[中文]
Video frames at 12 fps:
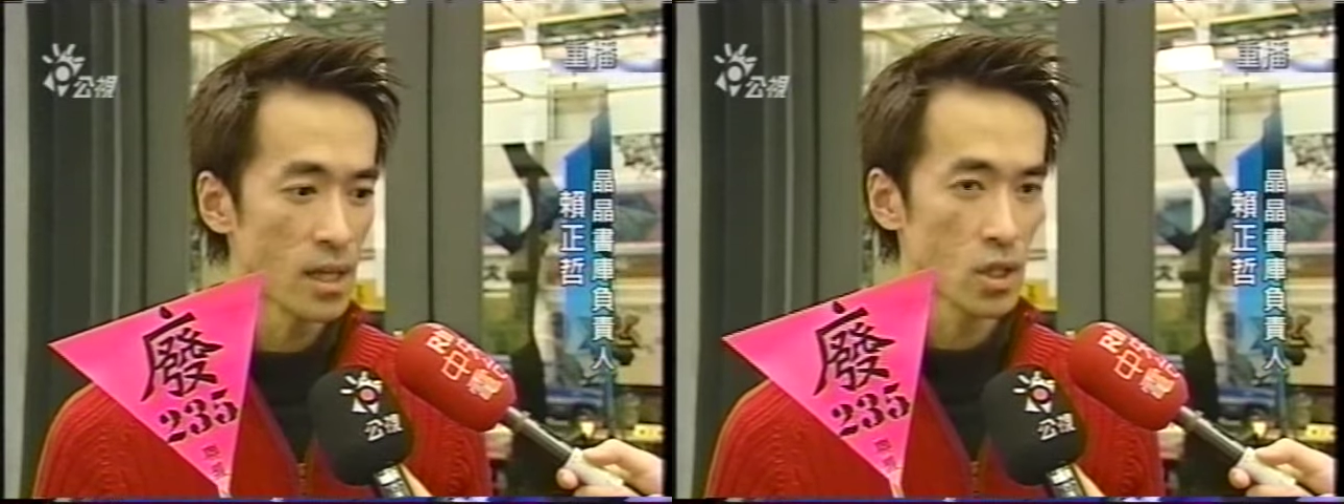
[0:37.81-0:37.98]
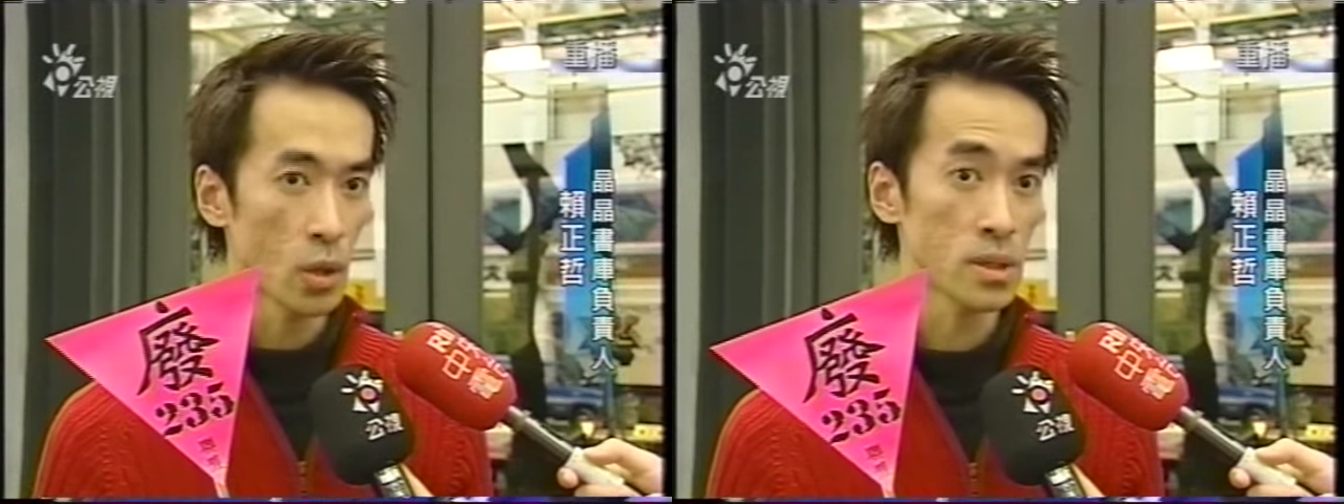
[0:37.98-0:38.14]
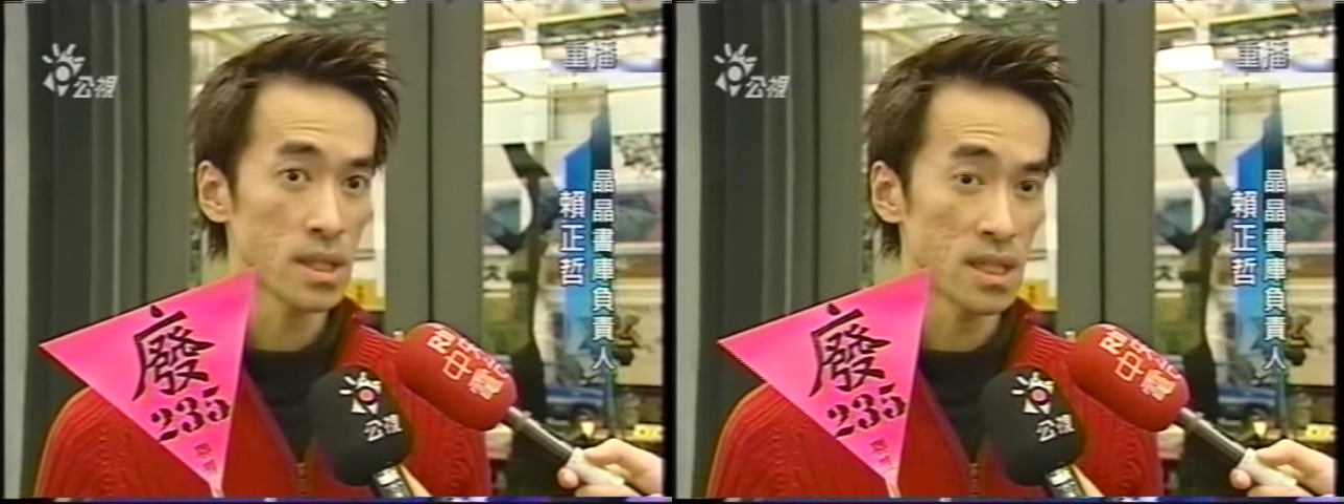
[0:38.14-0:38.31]

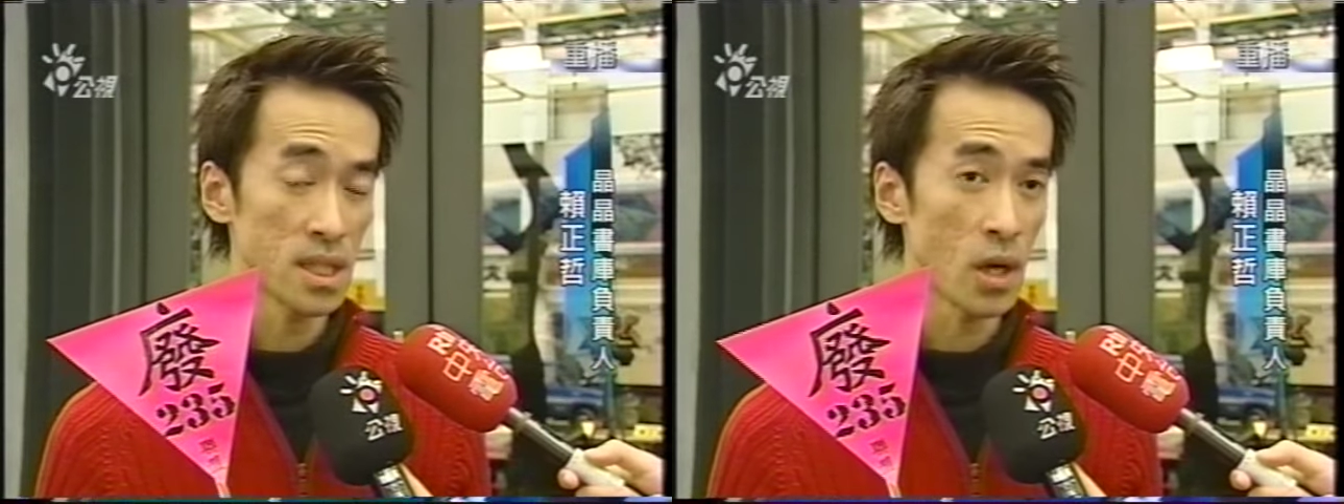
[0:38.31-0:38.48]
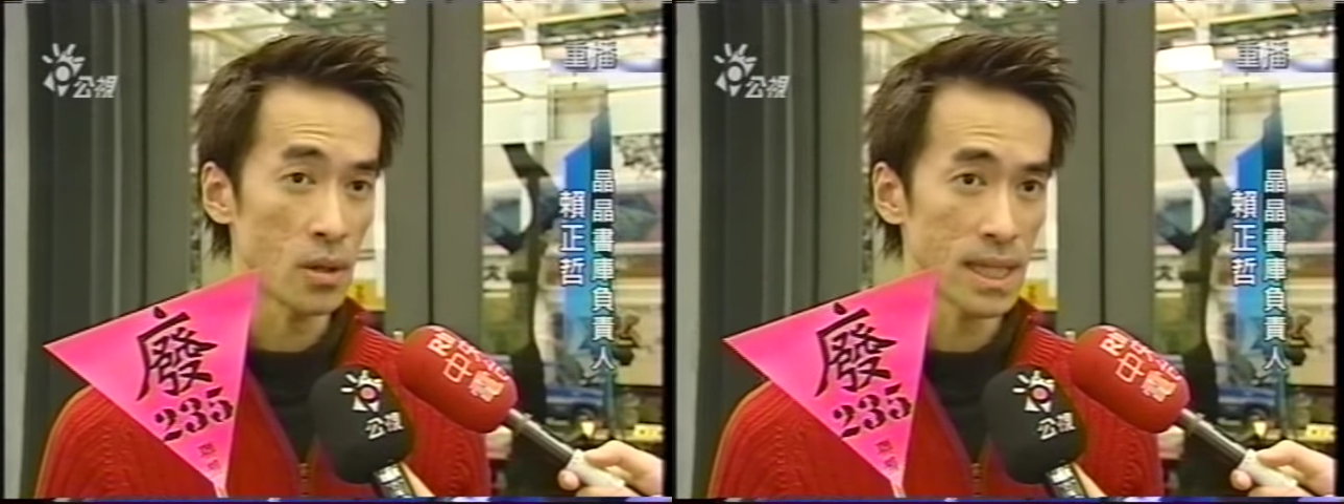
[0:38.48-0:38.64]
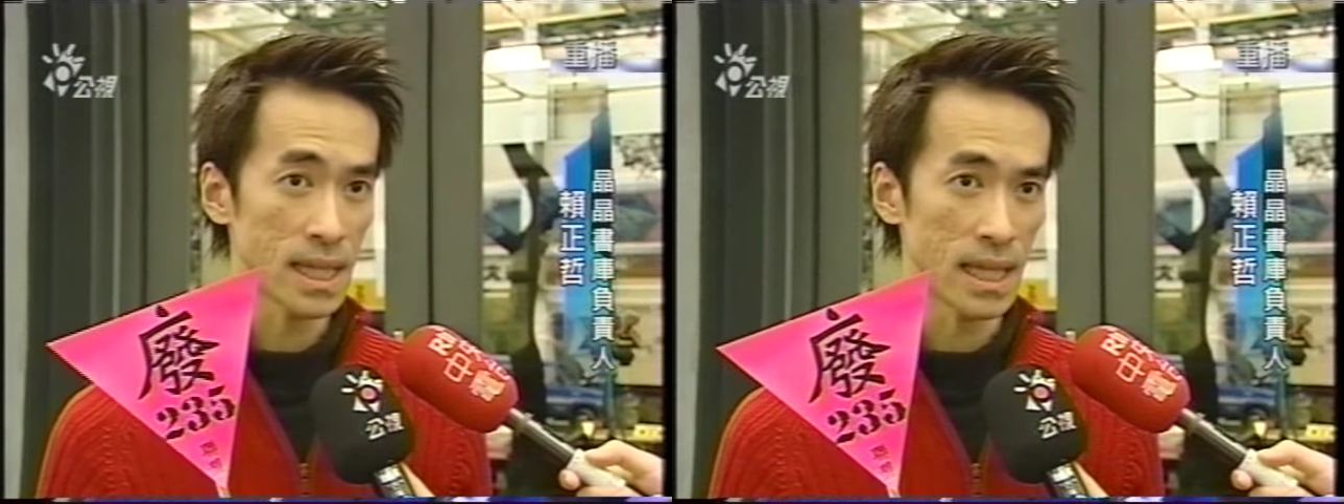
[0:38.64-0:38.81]
同时也
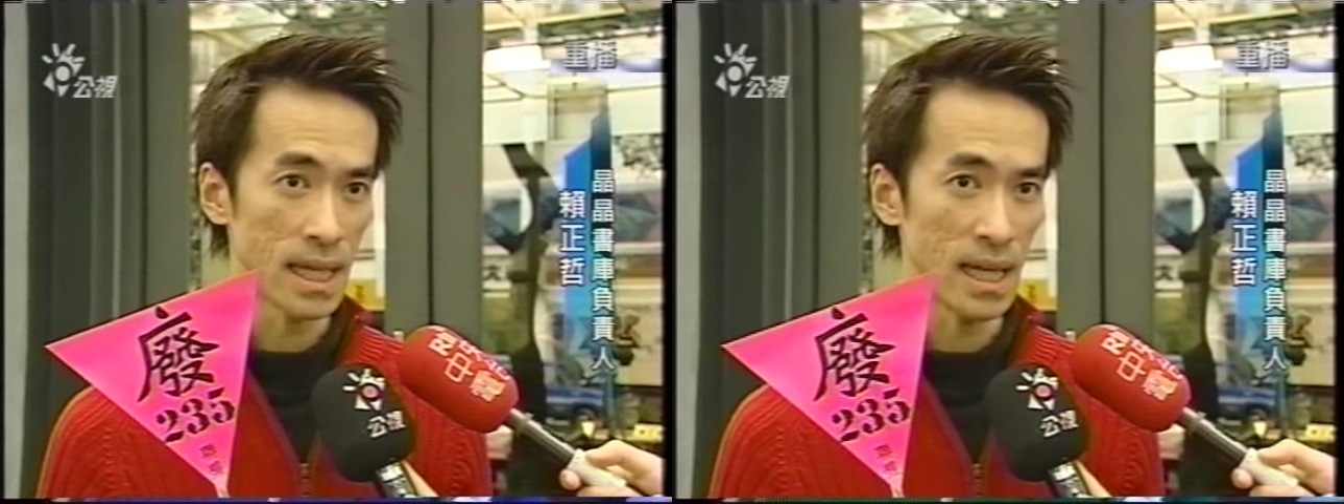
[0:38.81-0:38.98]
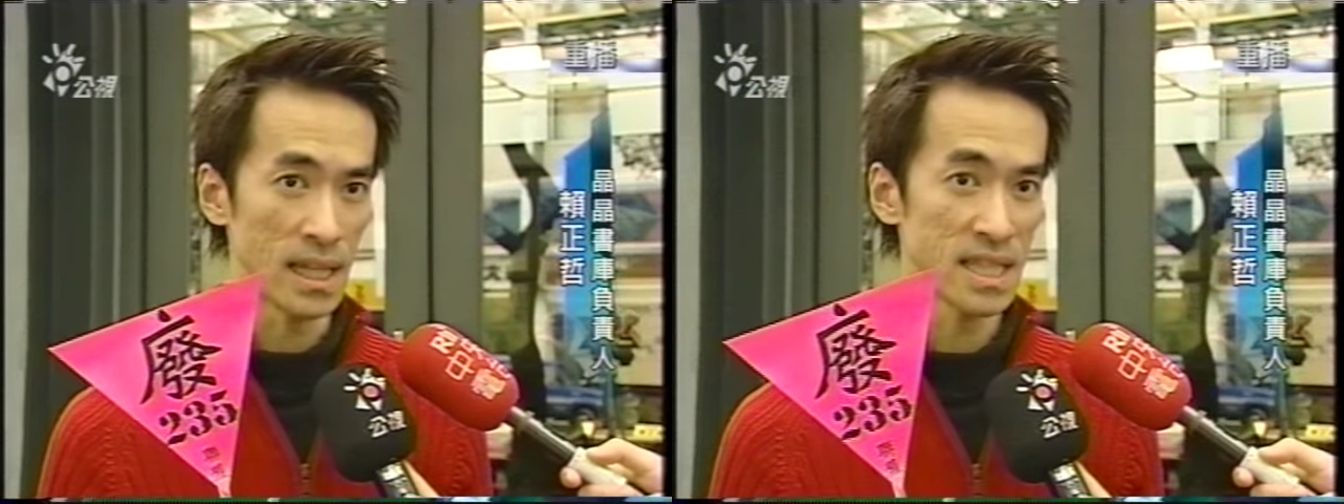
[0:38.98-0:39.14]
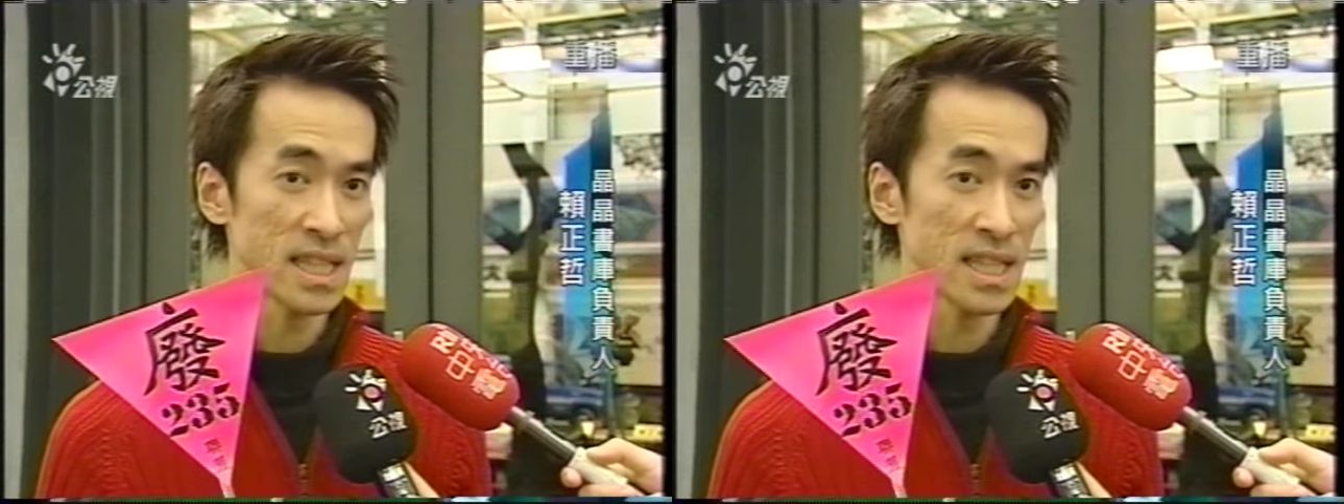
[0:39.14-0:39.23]
有这个呃